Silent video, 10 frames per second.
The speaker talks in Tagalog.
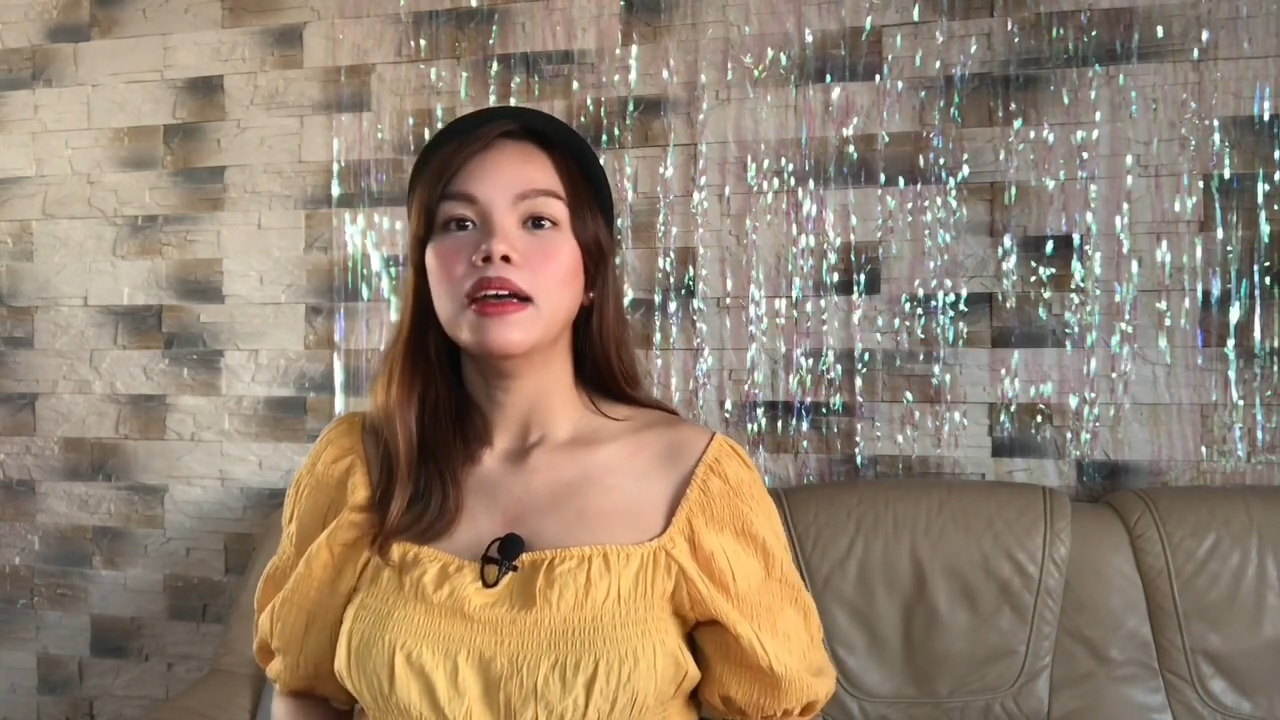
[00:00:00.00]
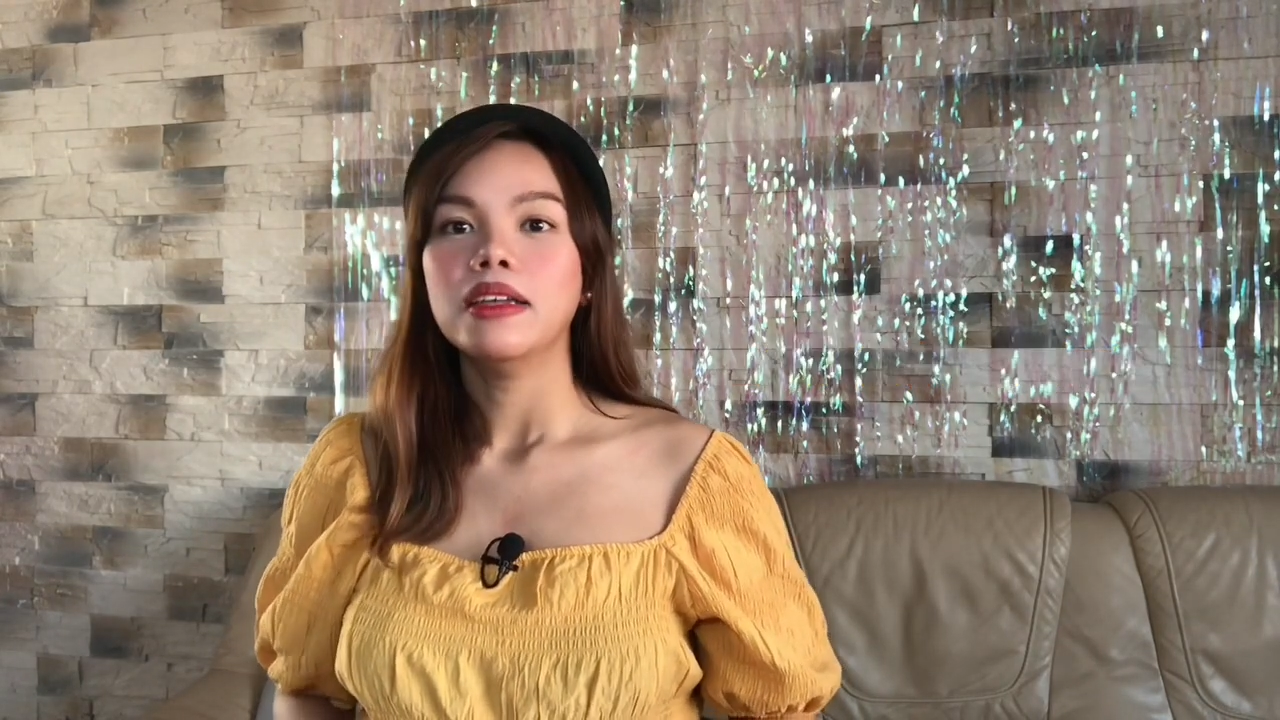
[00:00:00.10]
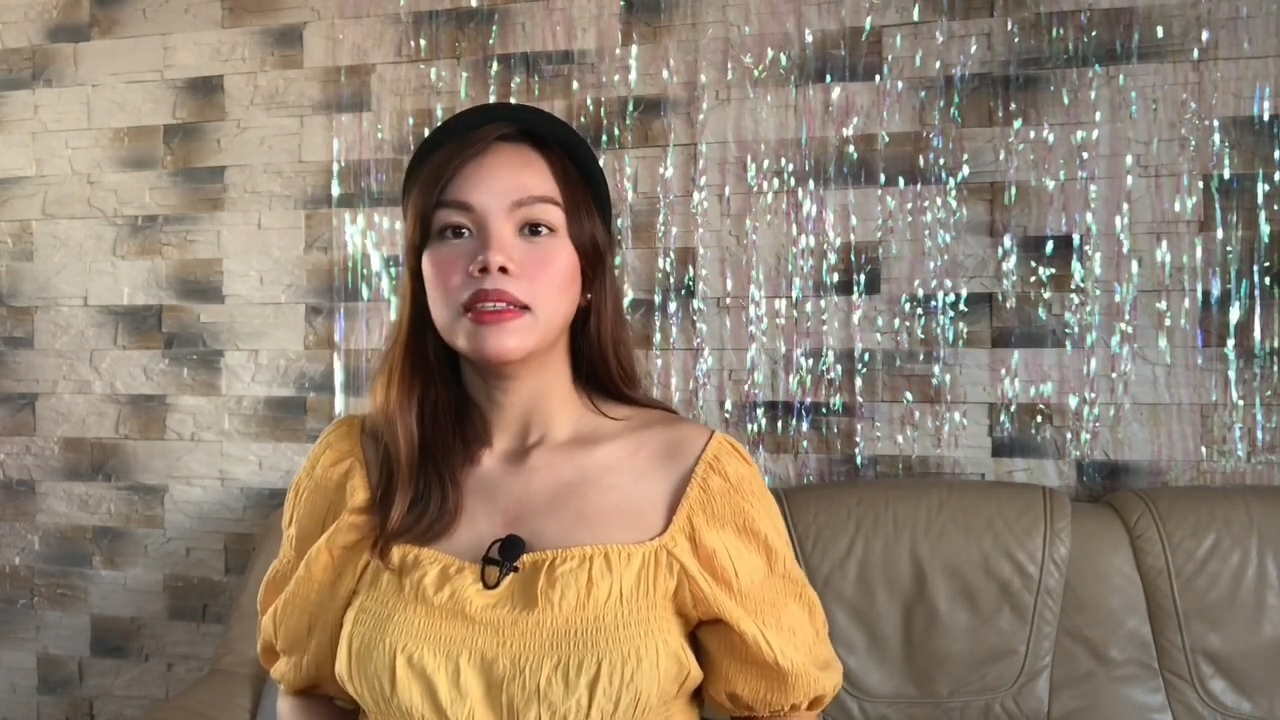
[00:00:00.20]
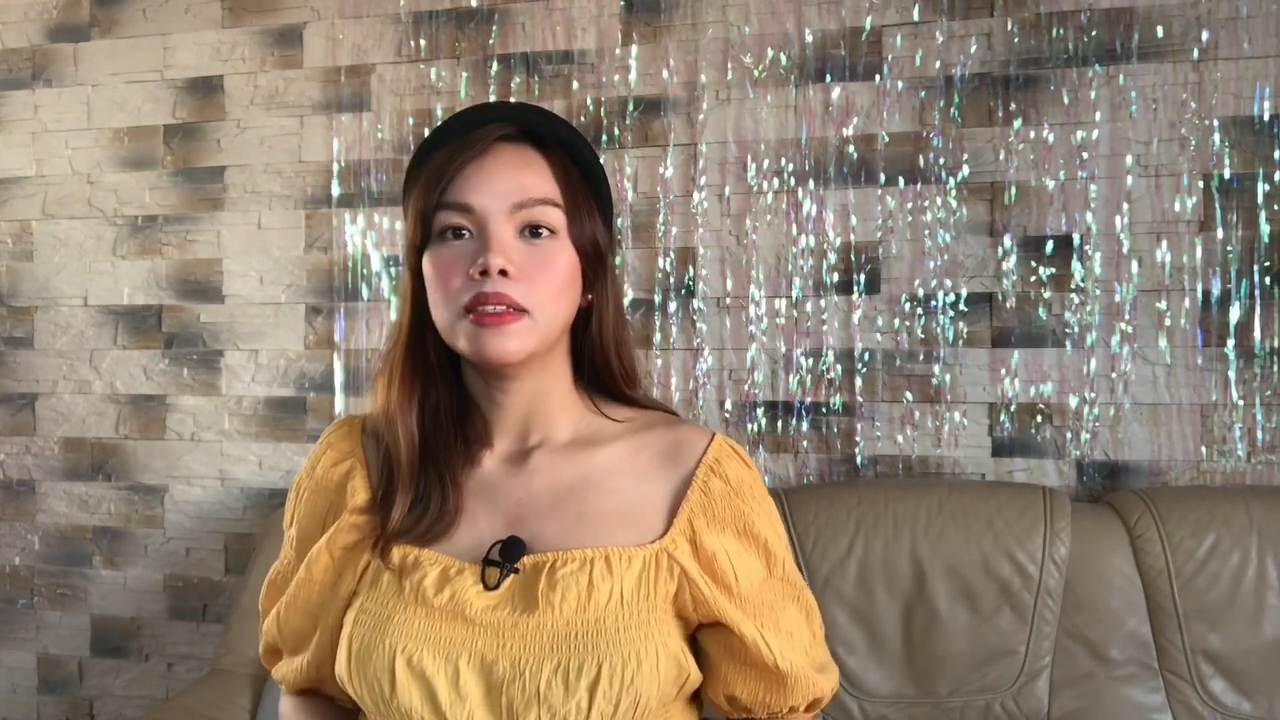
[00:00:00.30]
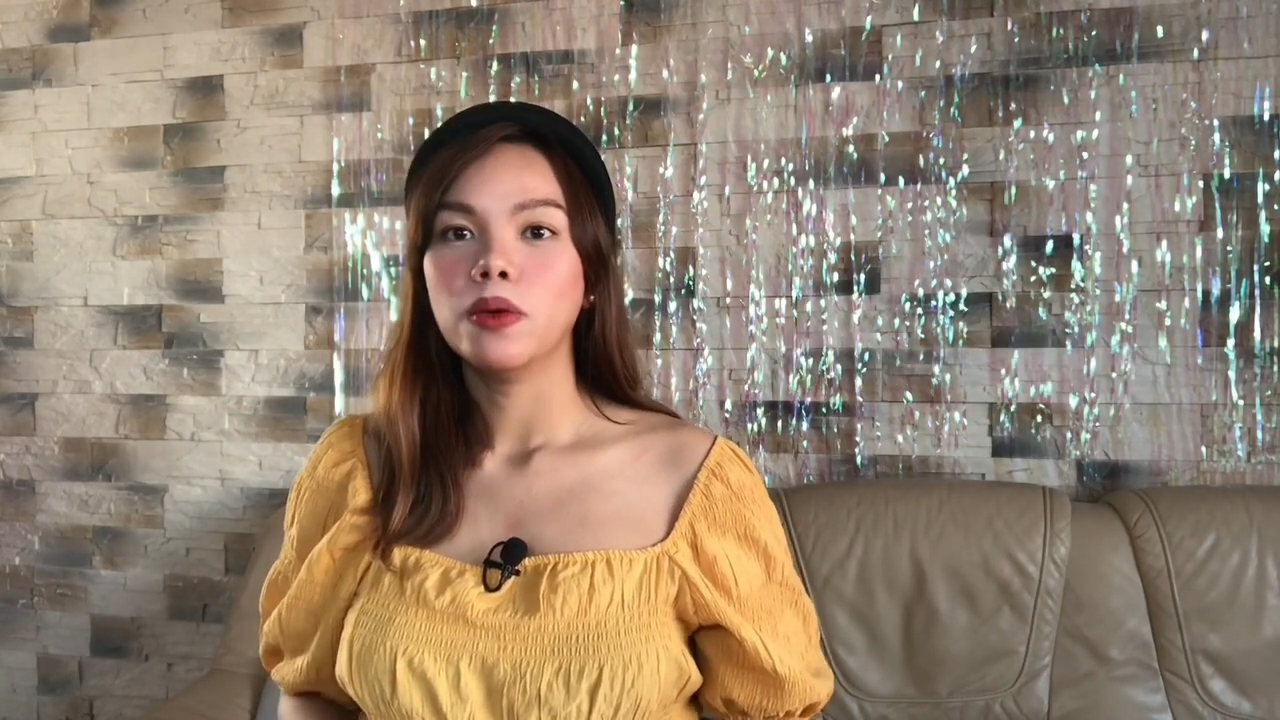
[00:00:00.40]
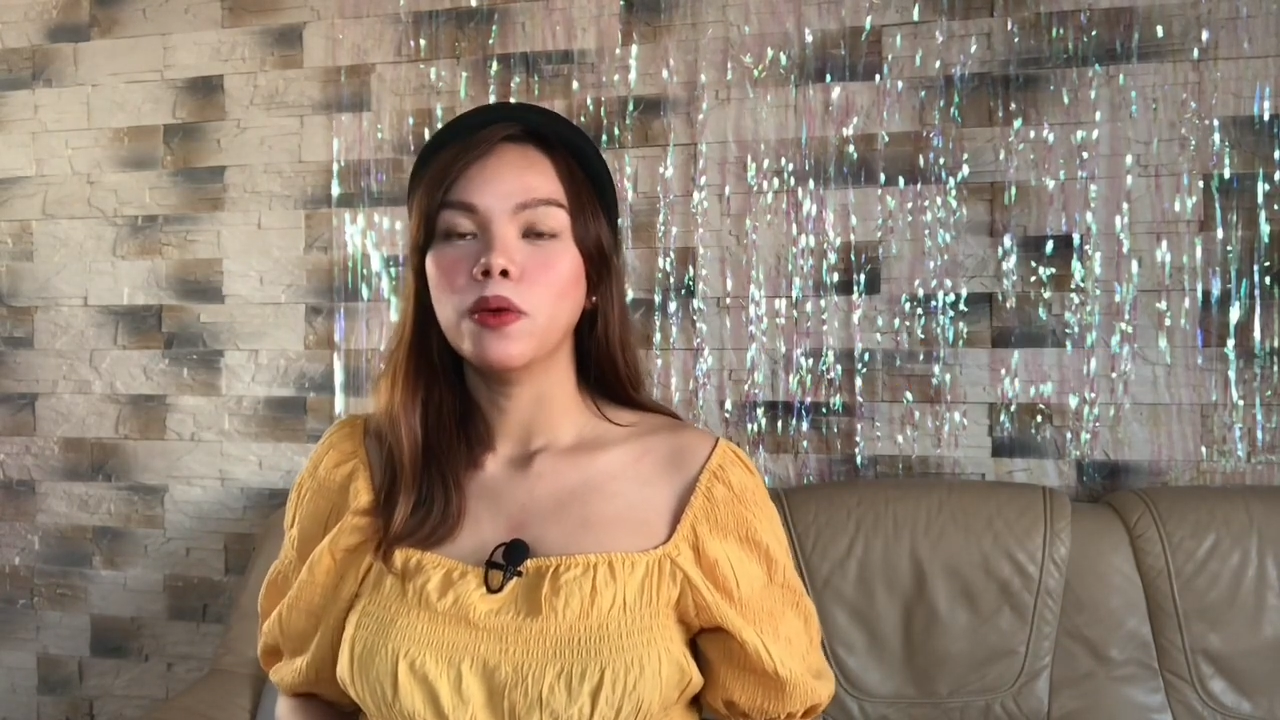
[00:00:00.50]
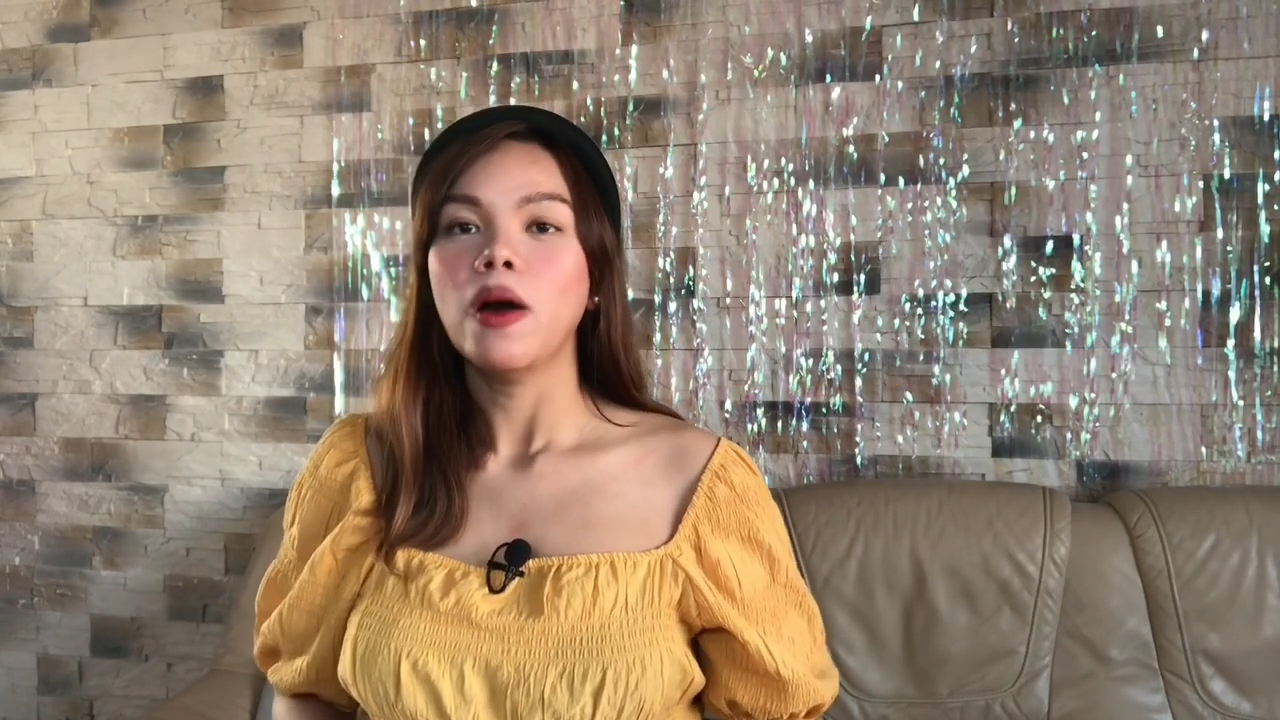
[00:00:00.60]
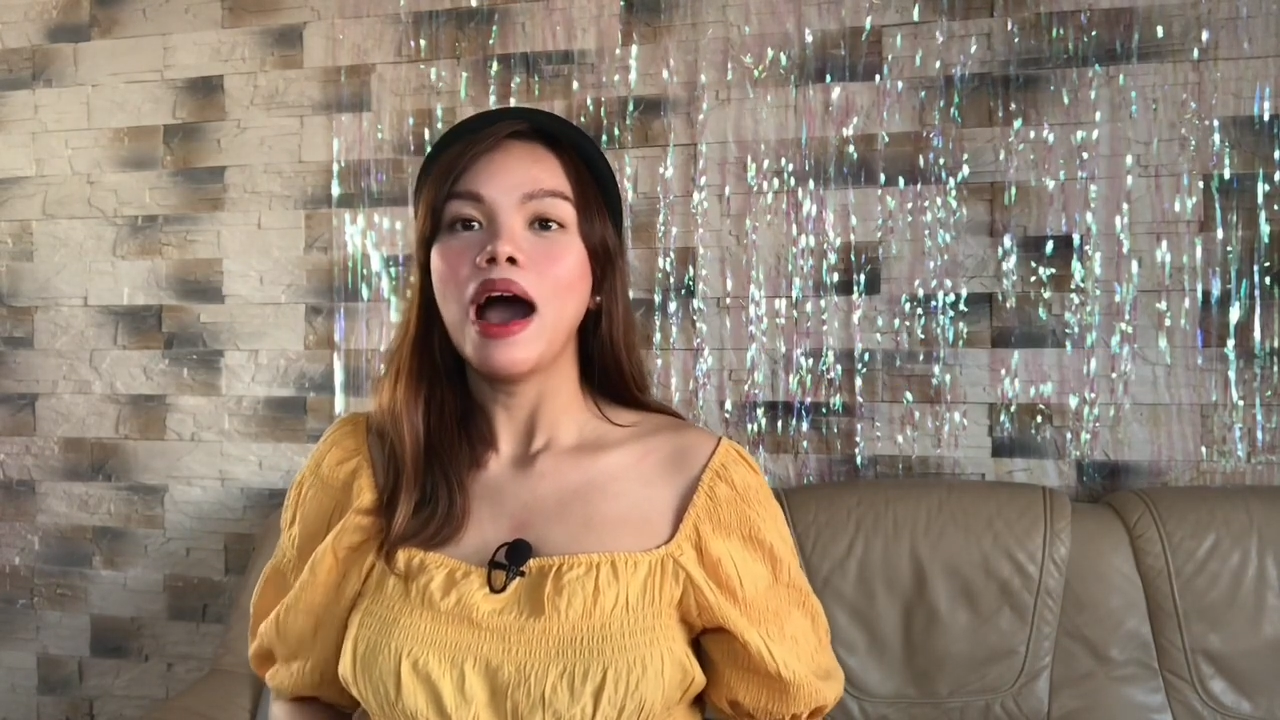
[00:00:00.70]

so